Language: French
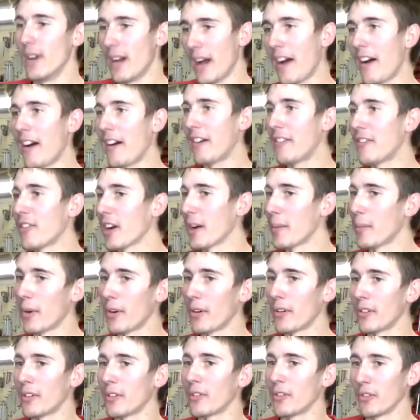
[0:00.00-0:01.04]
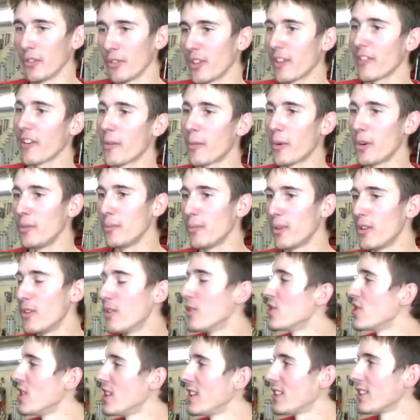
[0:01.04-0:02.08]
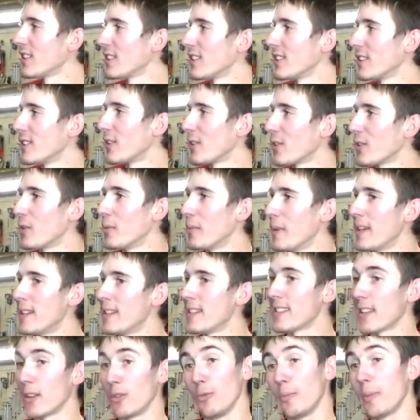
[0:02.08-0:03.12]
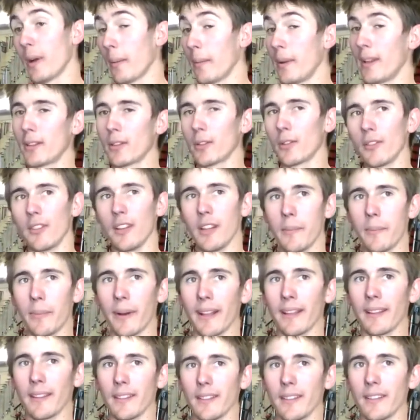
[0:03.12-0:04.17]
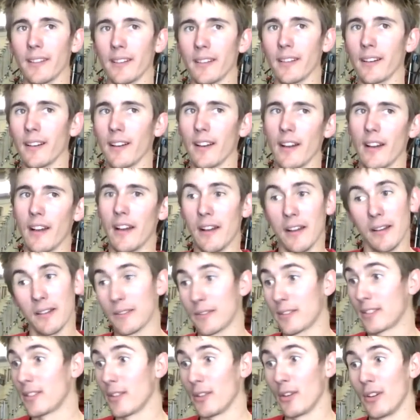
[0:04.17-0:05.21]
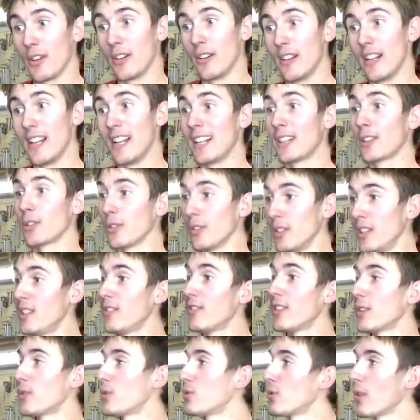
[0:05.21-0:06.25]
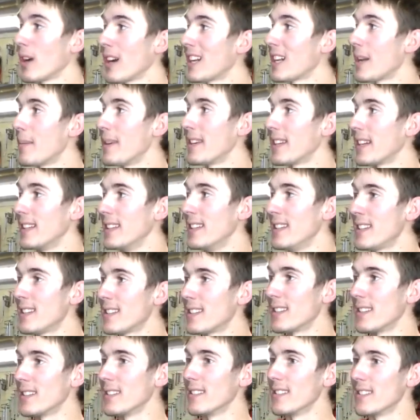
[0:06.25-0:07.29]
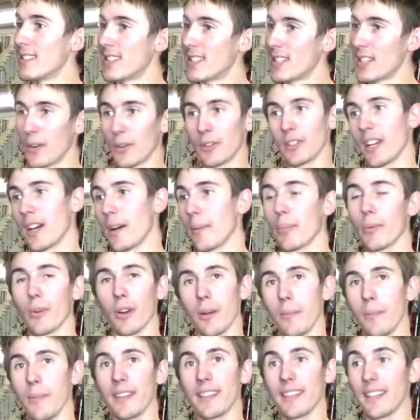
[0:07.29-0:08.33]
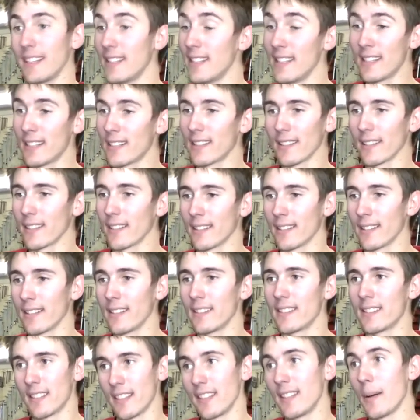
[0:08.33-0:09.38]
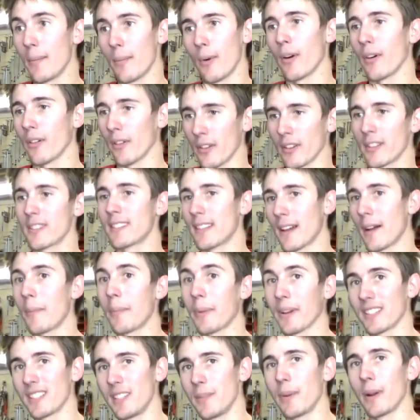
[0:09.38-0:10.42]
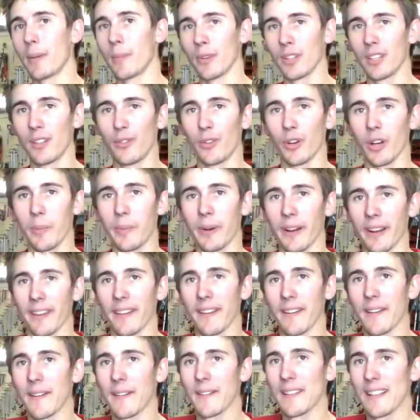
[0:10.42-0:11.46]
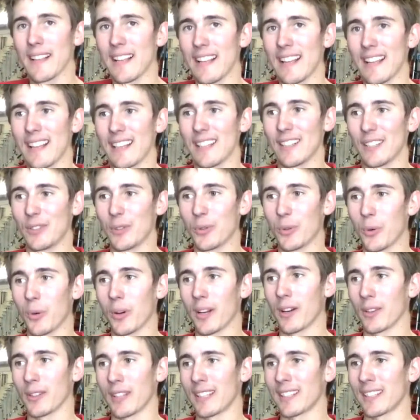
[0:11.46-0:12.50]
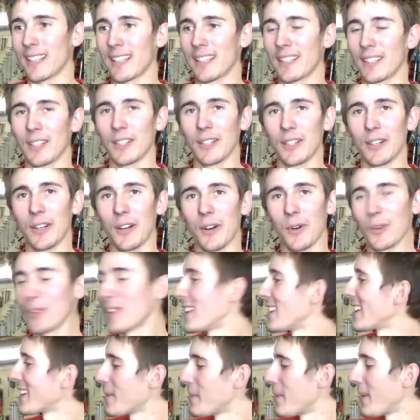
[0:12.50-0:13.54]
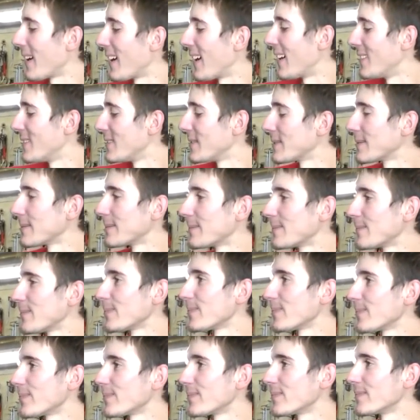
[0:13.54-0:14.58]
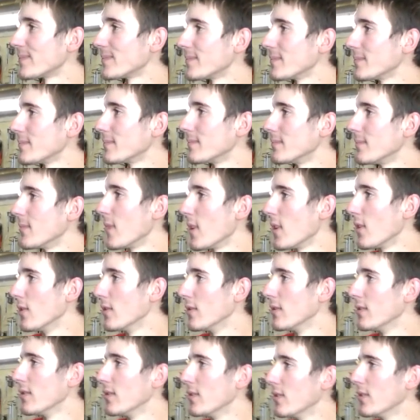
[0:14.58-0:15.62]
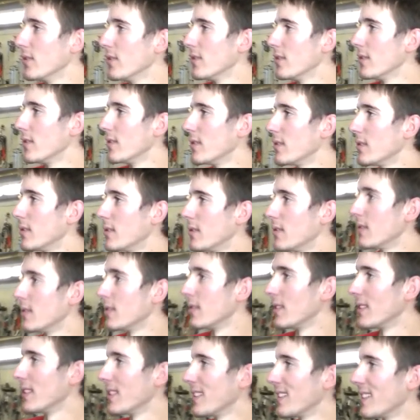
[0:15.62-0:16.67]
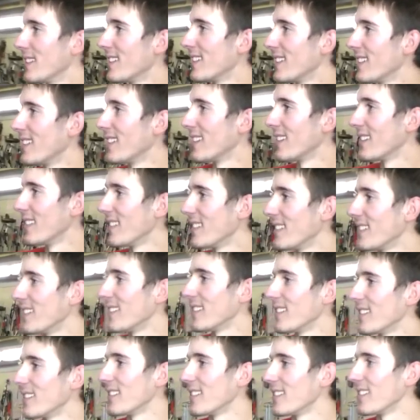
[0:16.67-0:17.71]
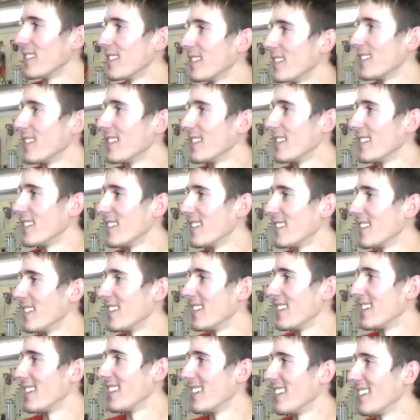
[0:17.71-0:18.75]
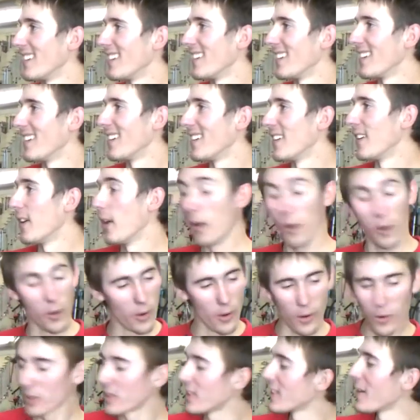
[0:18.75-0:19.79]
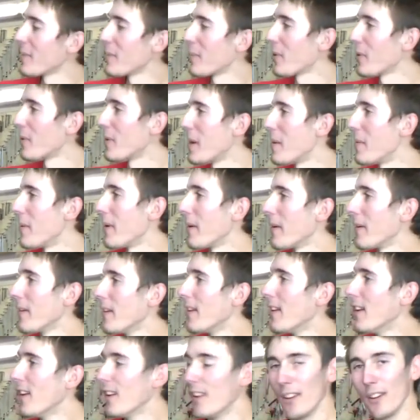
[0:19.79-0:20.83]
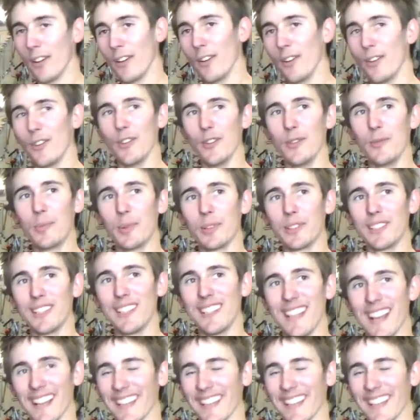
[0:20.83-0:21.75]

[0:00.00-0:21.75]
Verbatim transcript: a vraiment, on a vraiment une bonne logique euh, dans le domaine et ça nous permet de trouver les pannes. L'électronique va toujours avec la mécanique. Si on a un problème mécanique, euh, c'est d'abord euh, ça principalement qu'il faut réparer. Donc voilà, on attaque, euh, on attaque par là. Eh ben, c'est très bien. Bon, est-ce que on peut regarder, faire un petit tour dans l'atelier pour jeter un Oeil, Une petite